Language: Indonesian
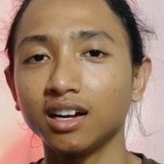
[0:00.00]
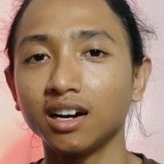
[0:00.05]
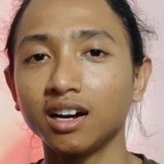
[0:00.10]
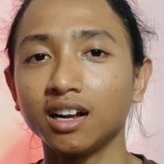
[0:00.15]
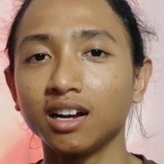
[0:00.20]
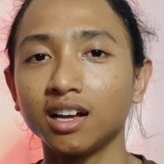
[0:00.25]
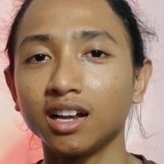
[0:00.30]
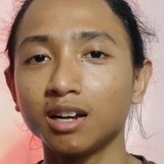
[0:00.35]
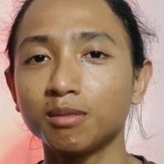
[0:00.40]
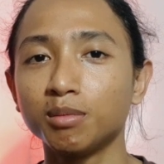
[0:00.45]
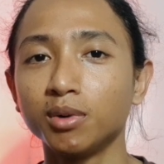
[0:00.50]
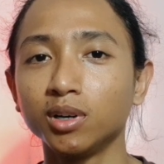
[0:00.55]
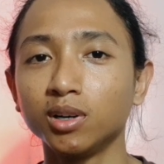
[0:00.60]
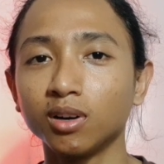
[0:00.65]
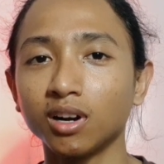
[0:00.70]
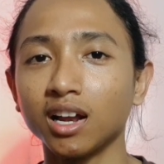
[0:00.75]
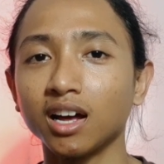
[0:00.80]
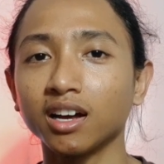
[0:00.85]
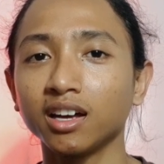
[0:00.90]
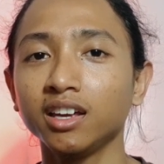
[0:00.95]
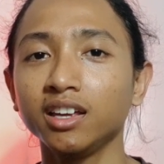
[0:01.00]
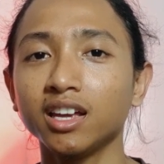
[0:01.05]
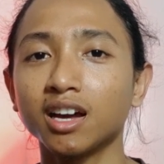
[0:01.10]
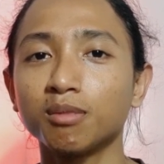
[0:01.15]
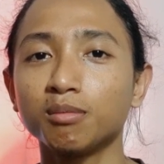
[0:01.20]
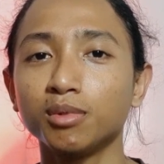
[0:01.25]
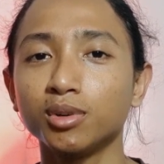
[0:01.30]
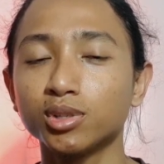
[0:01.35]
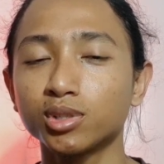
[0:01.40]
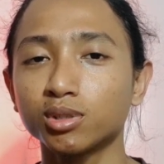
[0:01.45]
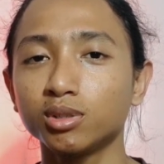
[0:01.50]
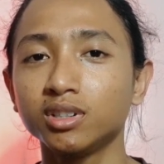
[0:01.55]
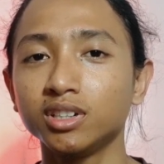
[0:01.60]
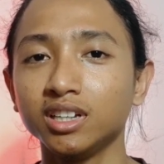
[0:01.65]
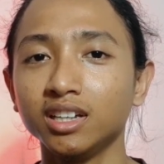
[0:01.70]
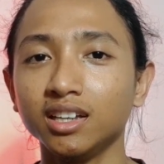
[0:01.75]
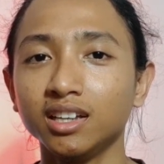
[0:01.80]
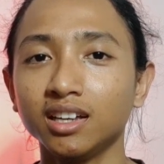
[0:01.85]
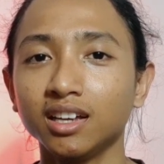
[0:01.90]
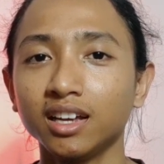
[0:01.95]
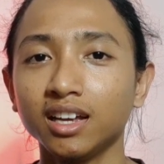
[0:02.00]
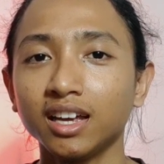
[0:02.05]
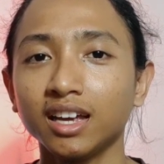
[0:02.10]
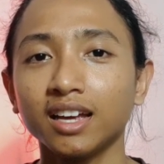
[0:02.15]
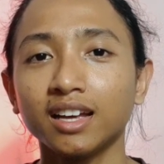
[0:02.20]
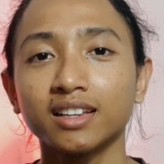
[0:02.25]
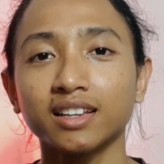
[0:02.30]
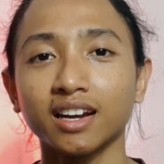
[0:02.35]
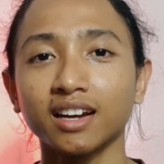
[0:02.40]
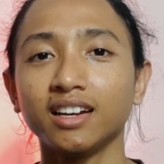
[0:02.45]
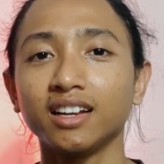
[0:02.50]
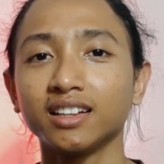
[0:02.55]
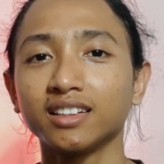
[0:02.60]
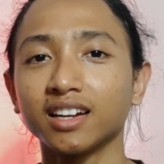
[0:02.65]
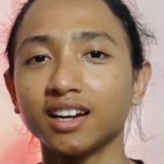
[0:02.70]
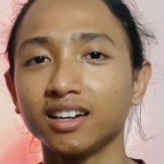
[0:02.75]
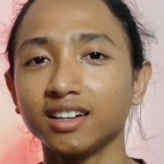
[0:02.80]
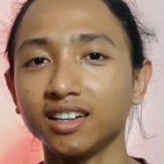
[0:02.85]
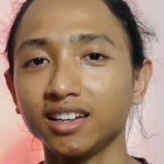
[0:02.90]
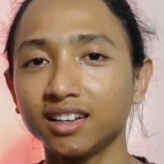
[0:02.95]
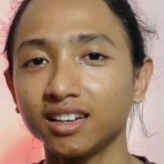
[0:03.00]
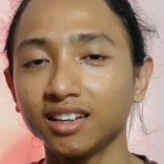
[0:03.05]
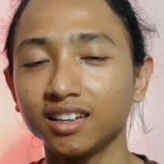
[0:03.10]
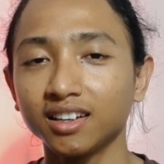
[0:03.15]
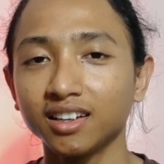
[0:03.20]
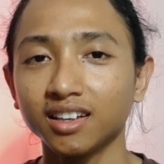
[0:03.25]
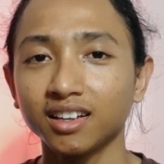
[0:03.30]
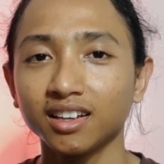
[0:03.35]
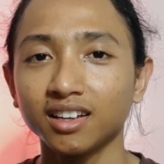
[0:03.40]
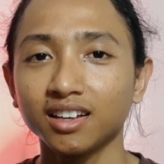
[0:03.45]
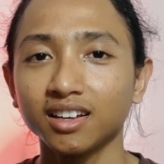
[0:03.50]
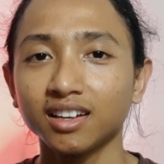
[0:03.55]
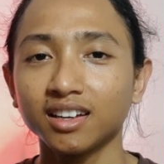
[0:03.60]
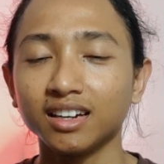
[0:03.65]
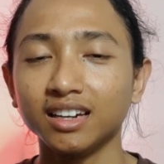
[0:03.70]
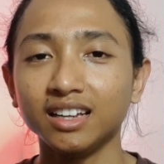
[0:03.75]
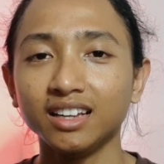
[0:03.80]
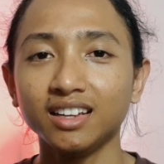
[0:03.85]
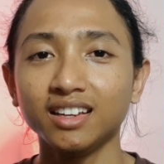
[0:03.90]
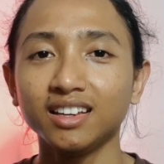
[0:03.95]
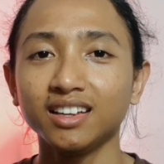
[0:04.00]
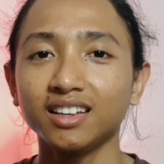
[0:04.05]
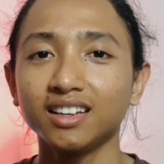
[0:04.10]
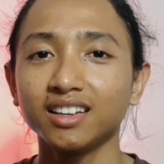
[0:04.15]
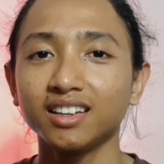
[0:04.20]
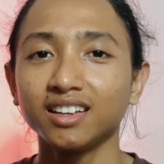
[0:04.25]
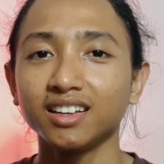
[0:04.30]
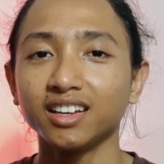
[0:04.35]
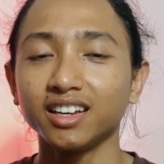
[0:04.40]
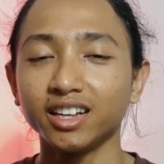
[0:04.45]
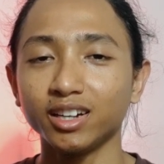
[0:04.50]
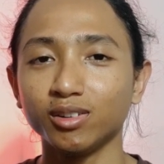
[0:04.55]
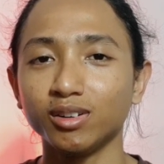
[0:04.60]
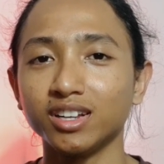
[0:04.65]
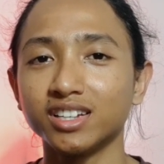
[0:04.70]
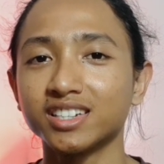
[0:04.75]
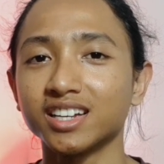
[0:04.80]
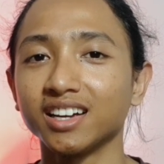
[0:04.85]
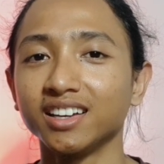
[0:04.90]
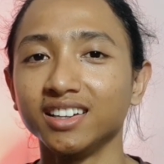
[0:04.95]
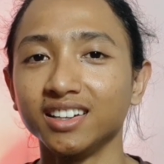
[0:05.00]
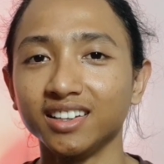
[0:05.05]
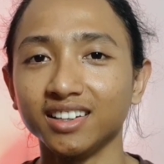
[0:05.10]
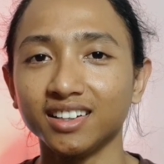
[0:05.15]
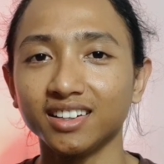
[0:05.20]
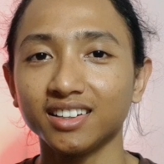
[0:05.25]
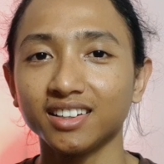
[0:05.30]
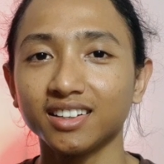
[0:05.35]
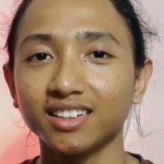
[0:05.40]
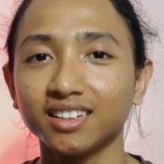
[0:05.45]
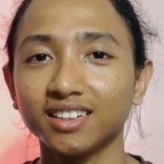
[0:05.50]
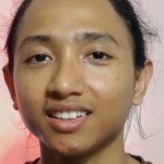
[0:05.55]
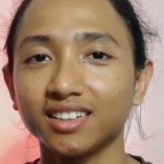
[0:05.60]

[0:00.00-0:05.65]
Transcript: hal-hal bodoh lagi yang muncul di trending-trending di Indonesia ini.